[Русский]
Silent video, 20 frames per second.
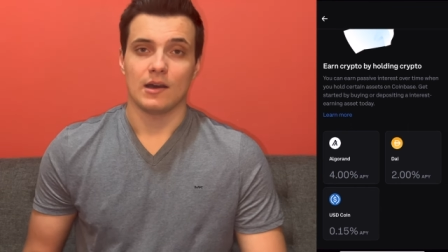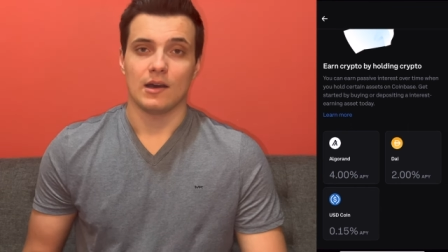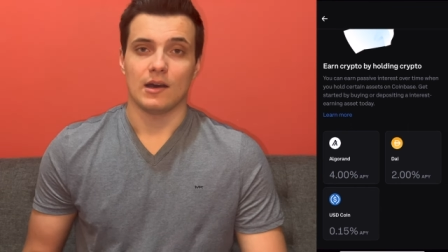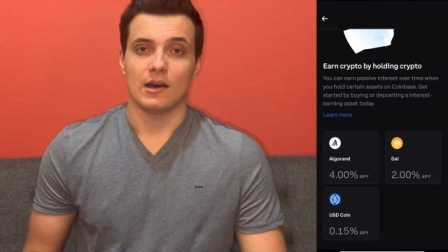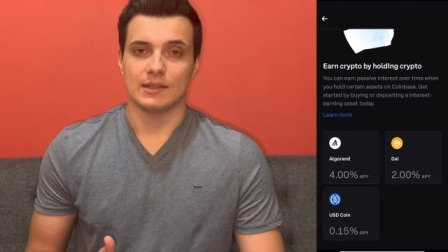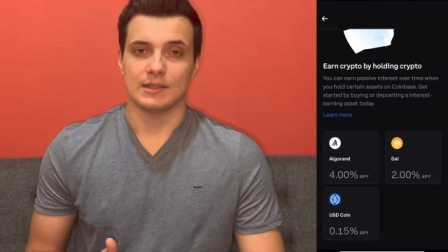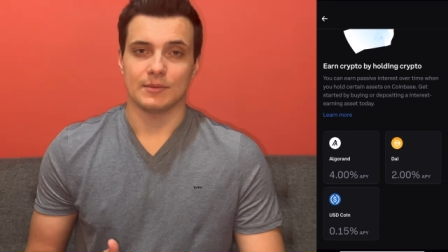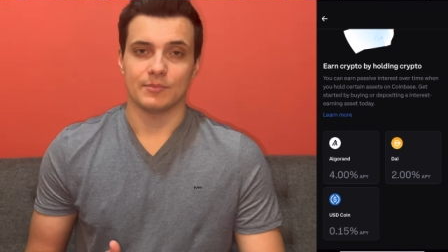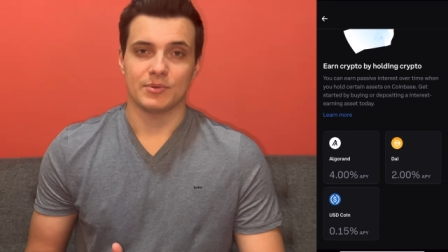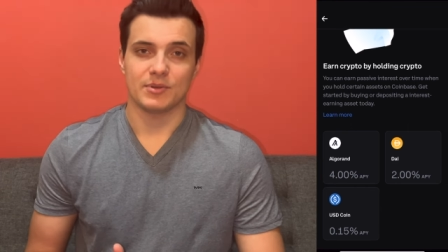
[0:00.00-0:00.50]

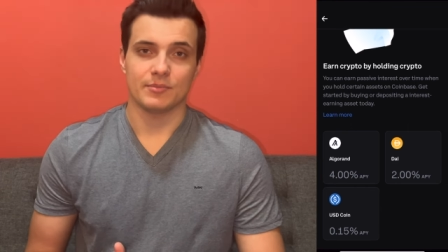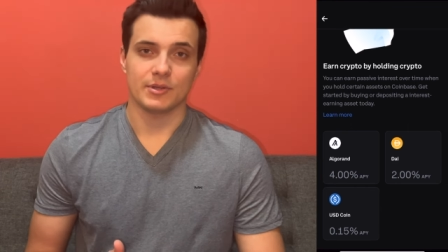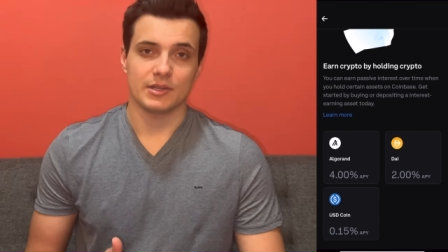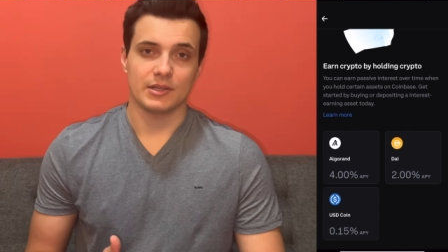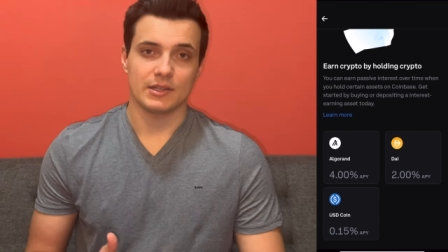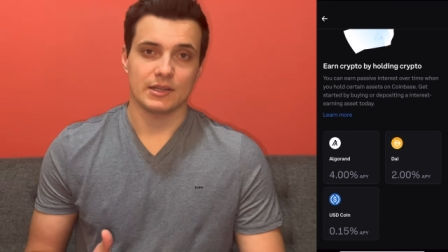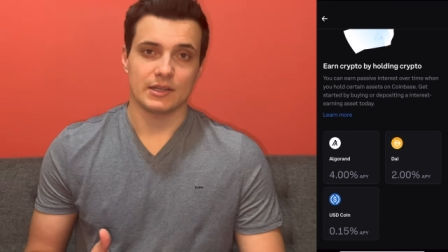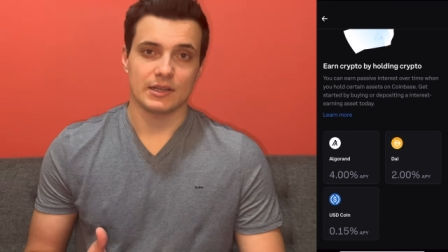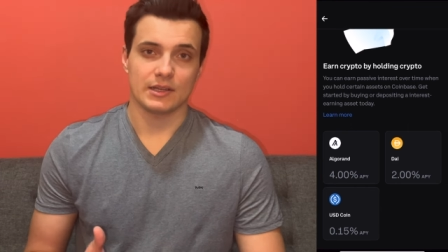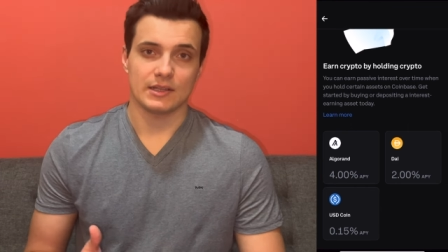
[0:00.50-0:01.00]
Например,
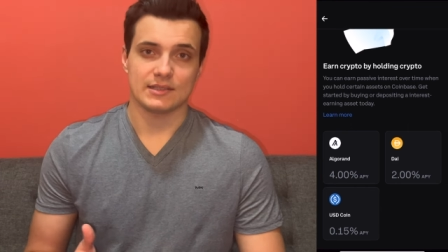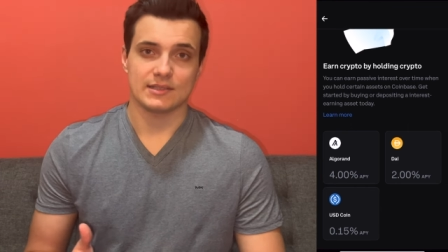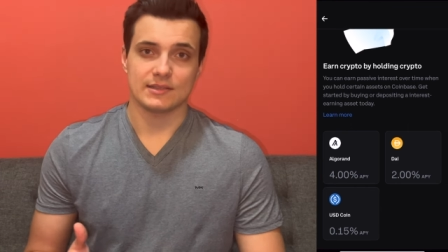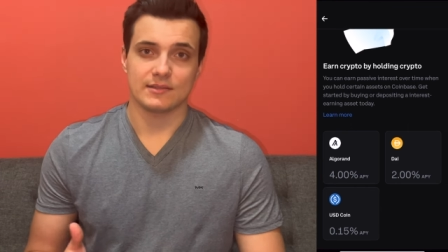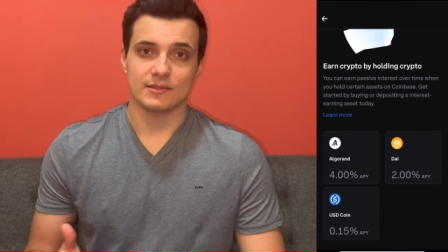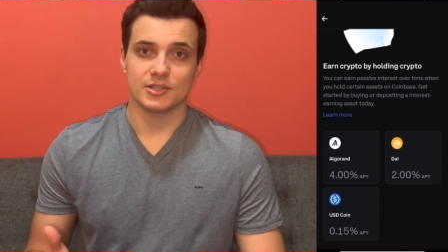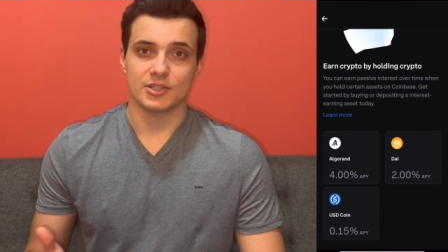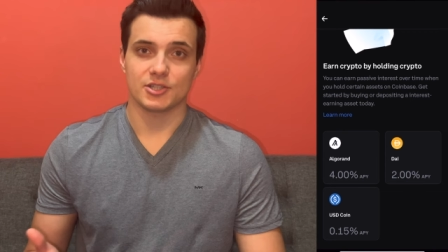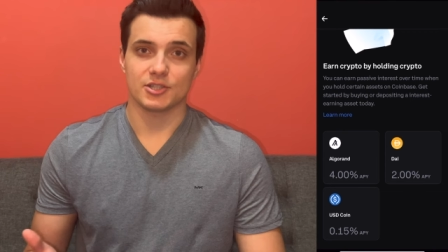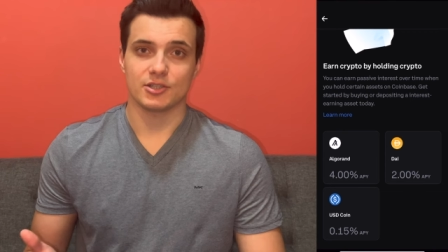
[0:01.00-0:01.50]
я
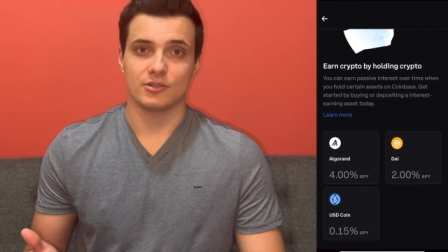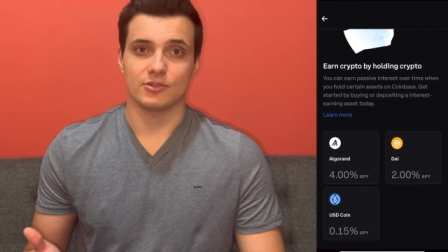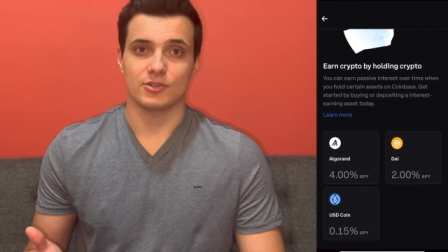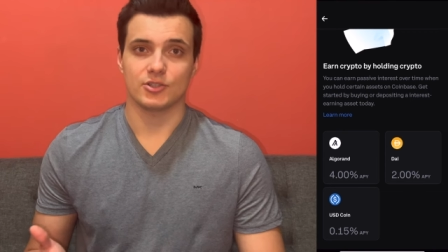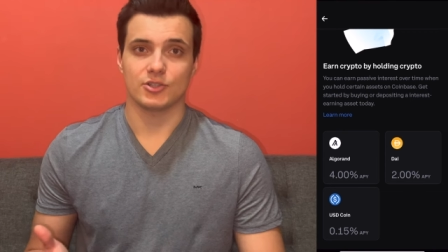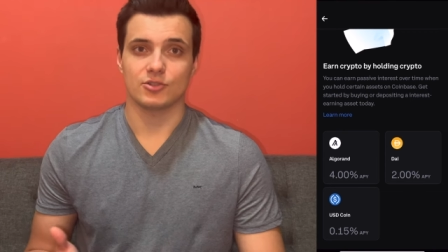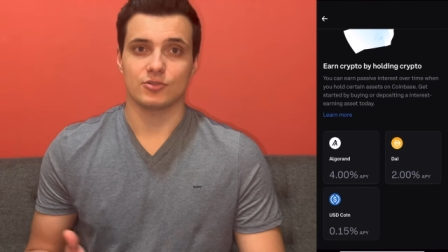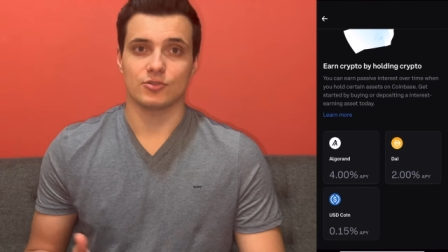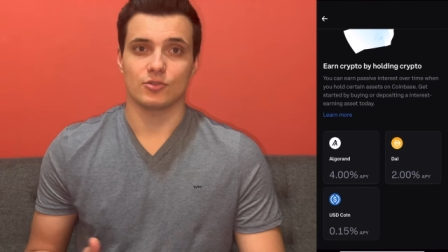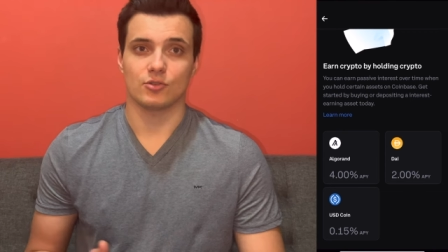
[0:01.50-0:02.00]
слышал,
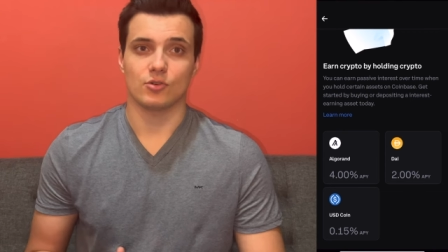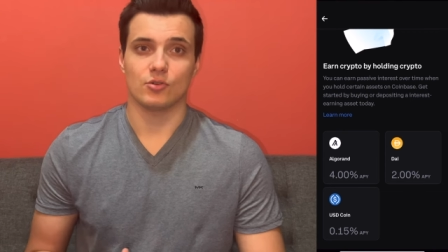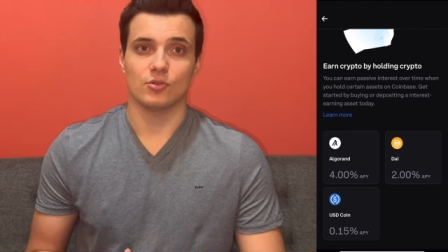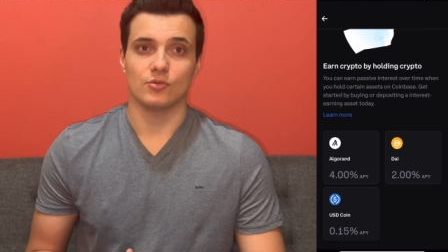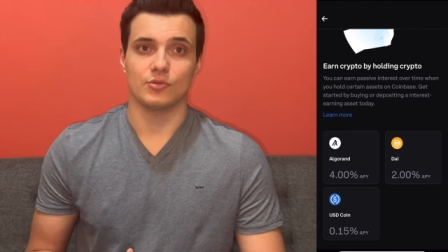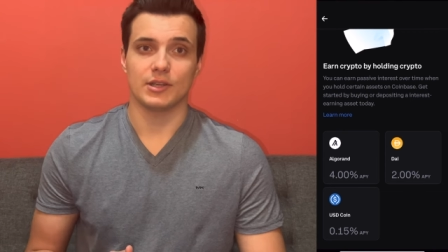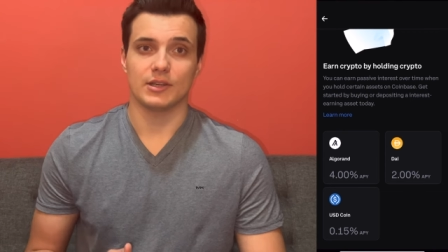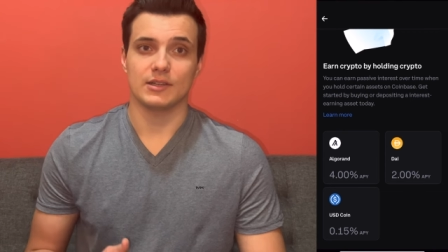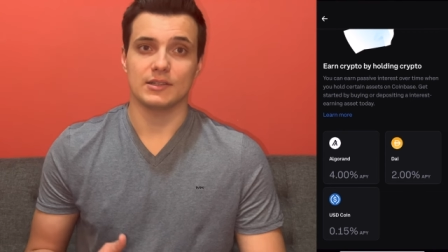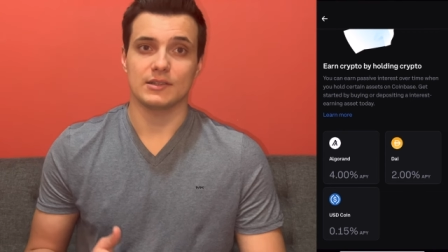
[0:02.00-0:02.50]
что у
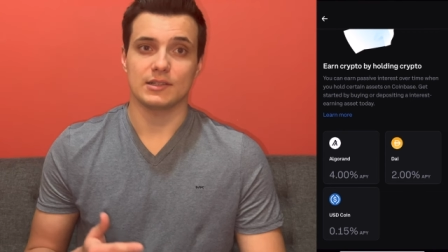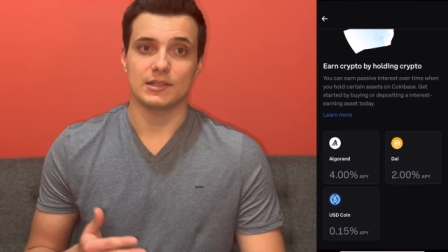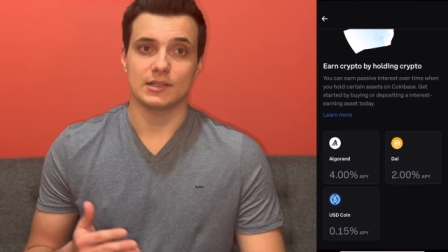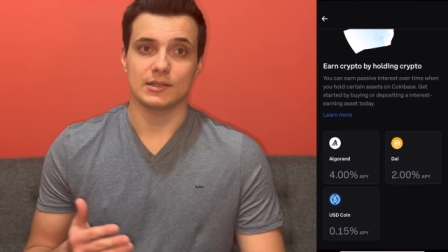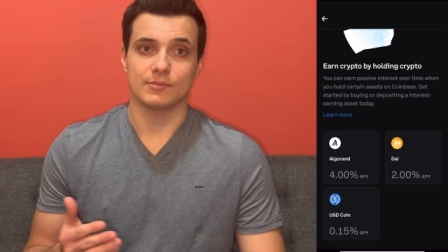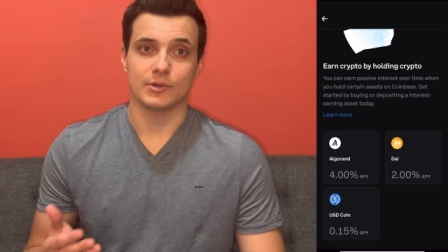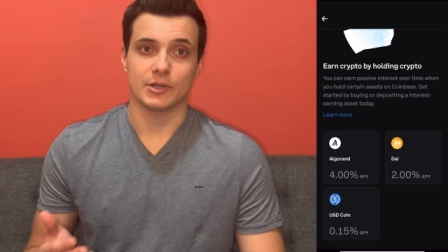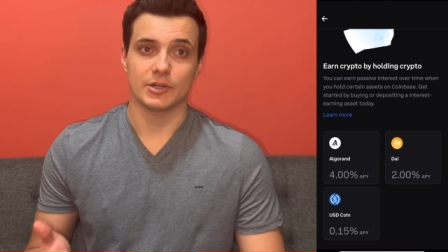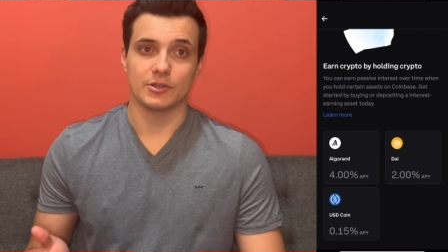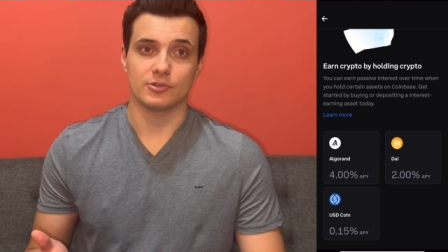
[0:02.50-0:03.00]
некоторых
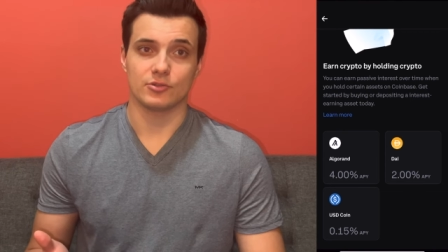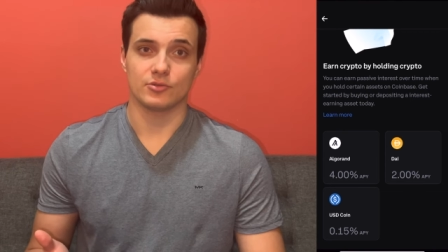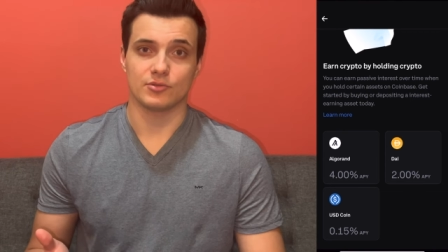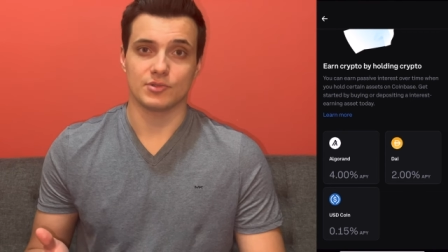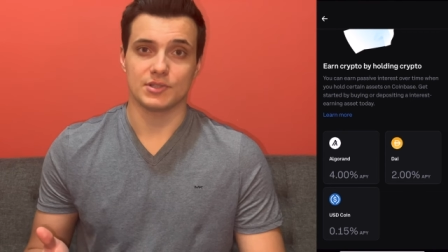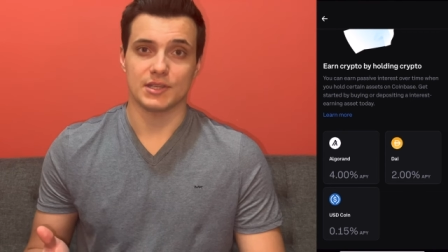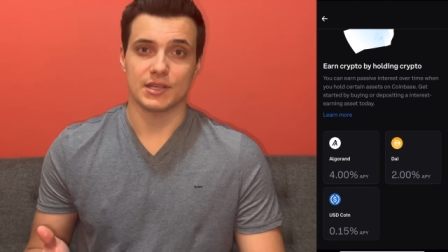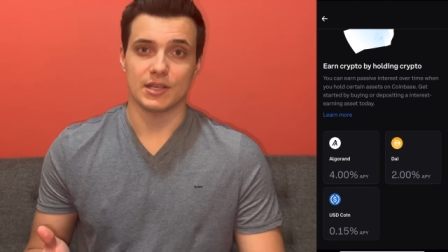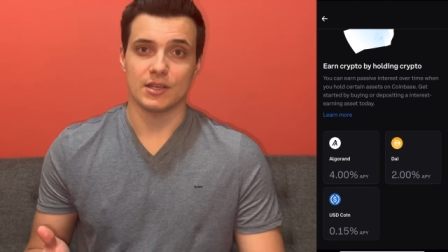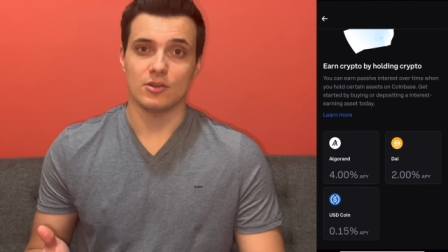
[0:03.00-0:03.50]
моих
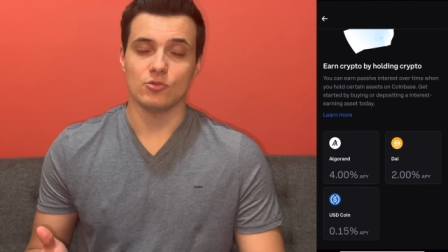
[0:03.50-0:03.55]
друзей